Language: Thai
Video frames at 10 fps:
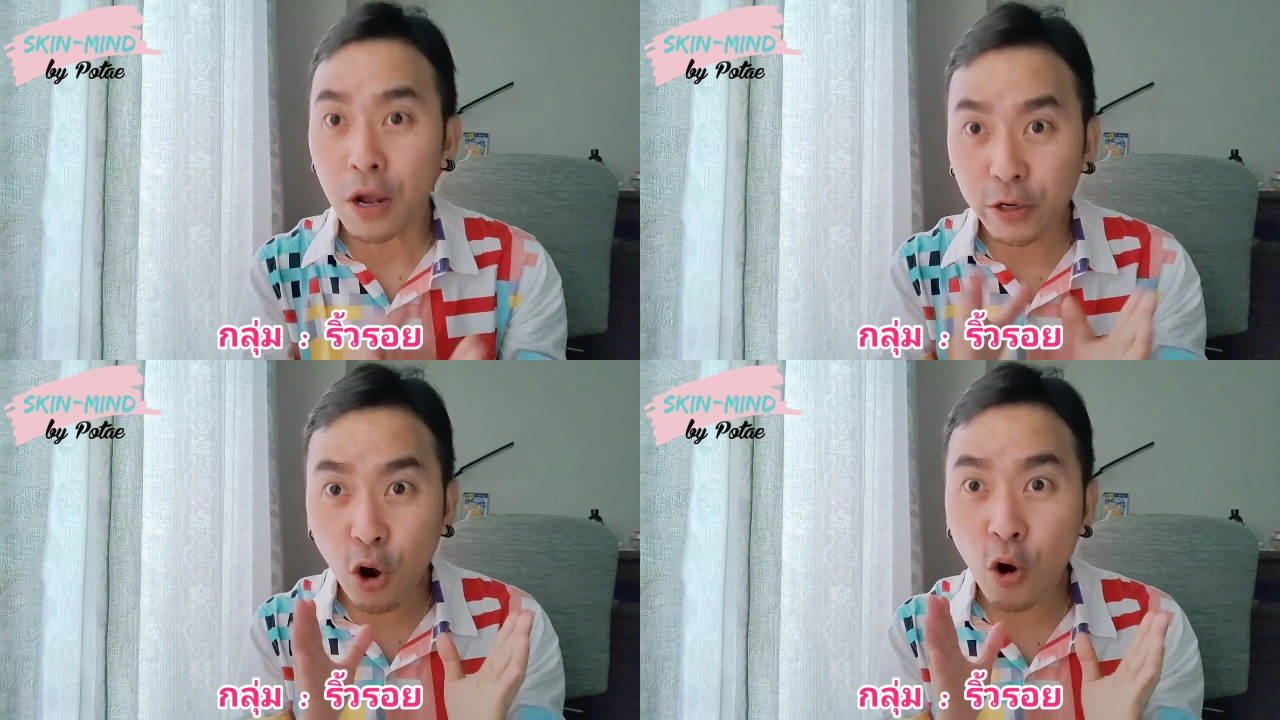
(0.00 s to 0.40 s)

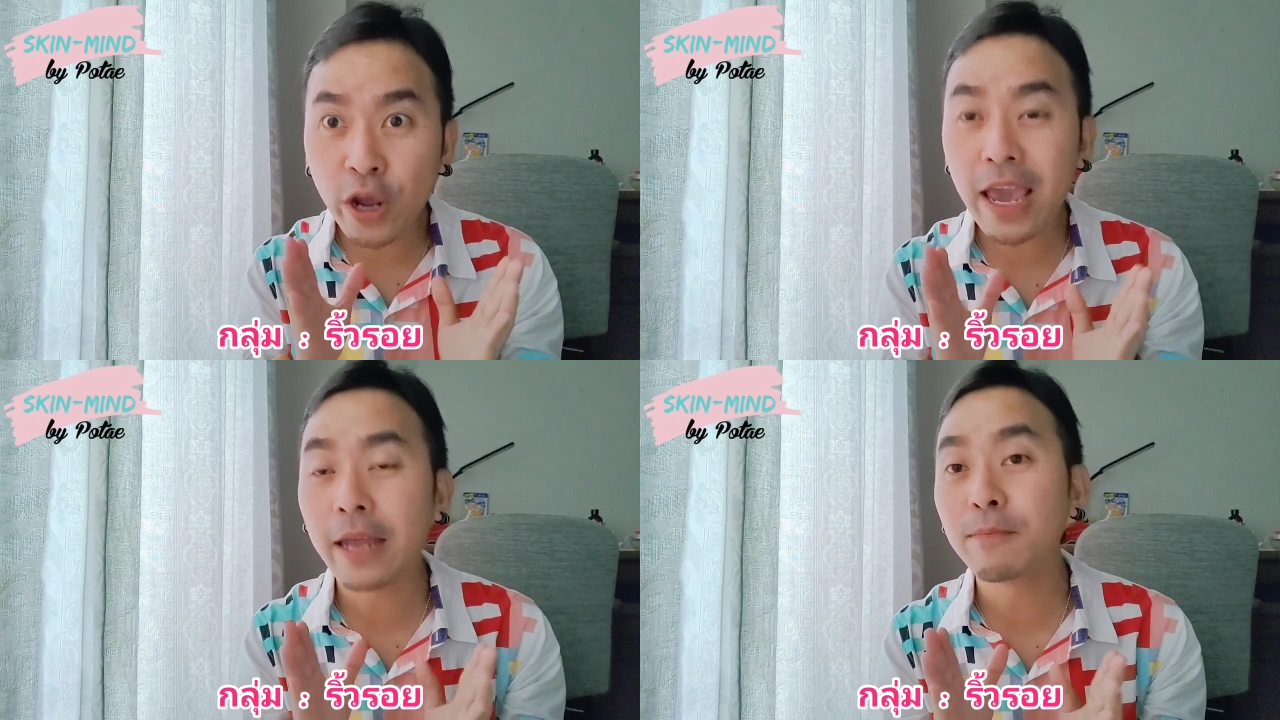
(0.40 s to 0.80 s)
โดย
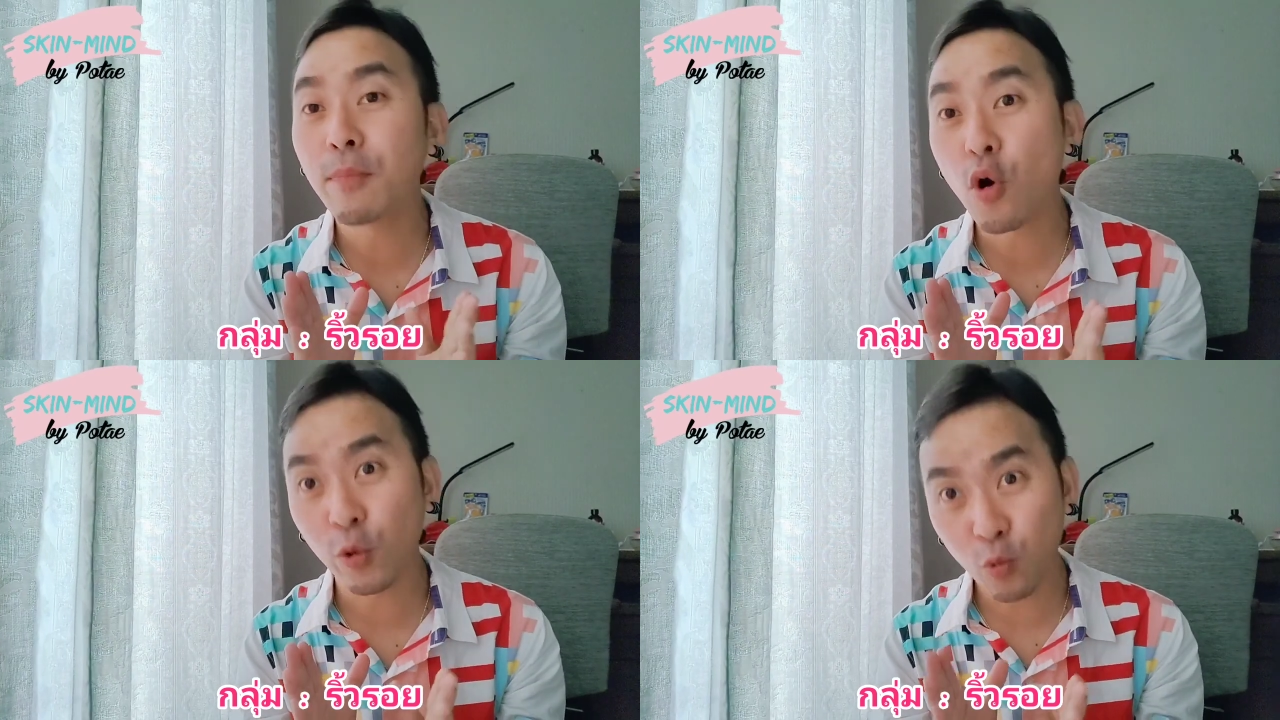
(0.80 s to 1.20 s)
เห็น
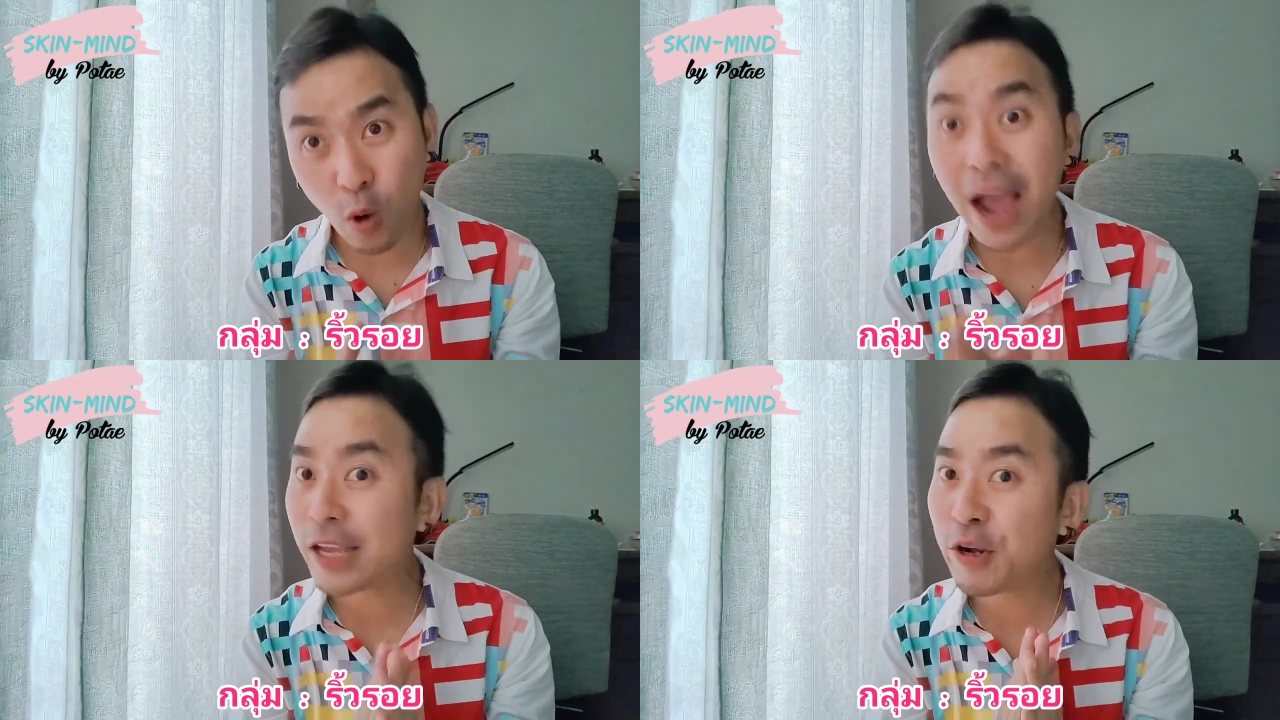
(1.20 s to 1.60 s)
ผล
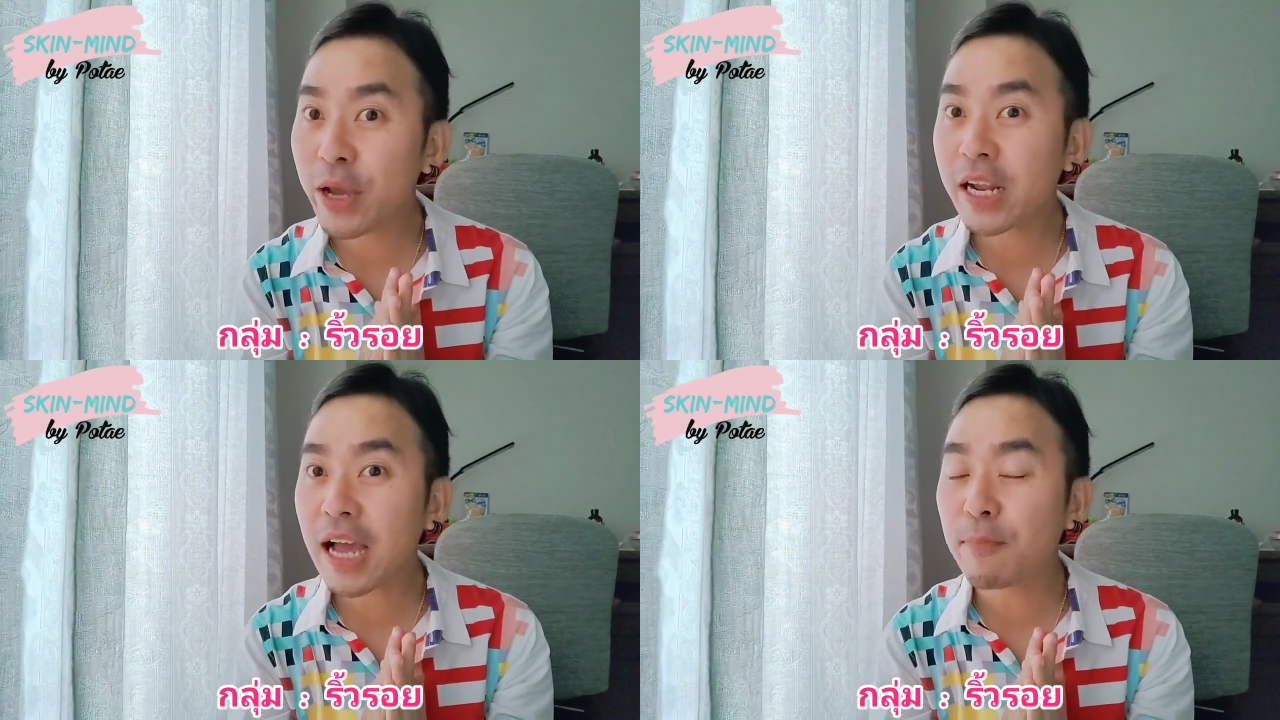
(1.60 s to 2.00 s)
ไวด้ว
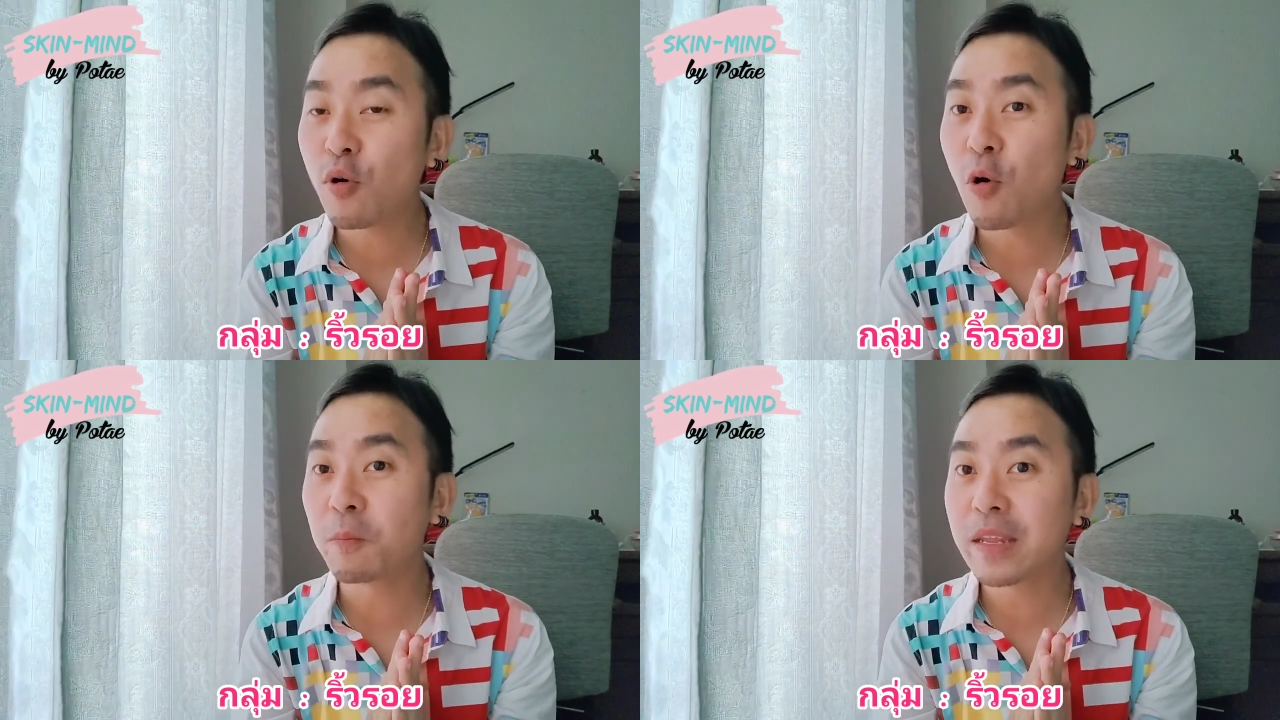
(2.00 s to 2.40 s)
ยนะครับ
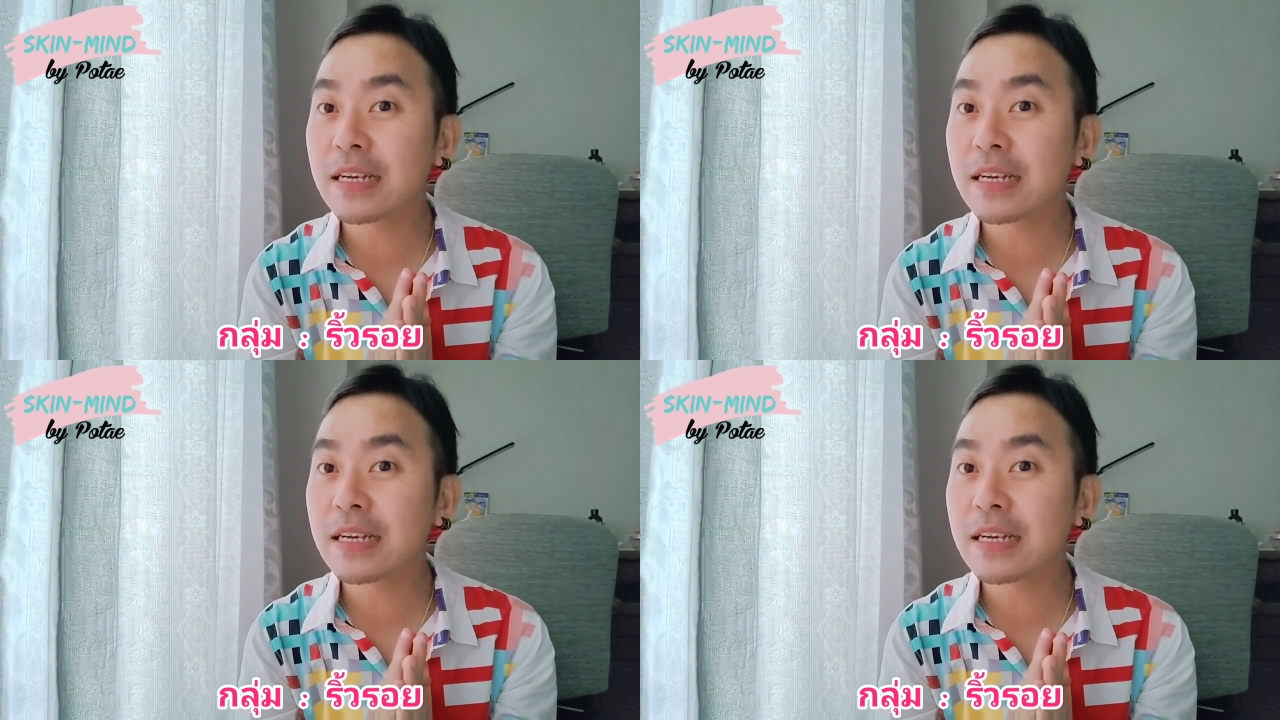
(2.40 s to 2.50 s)
ผม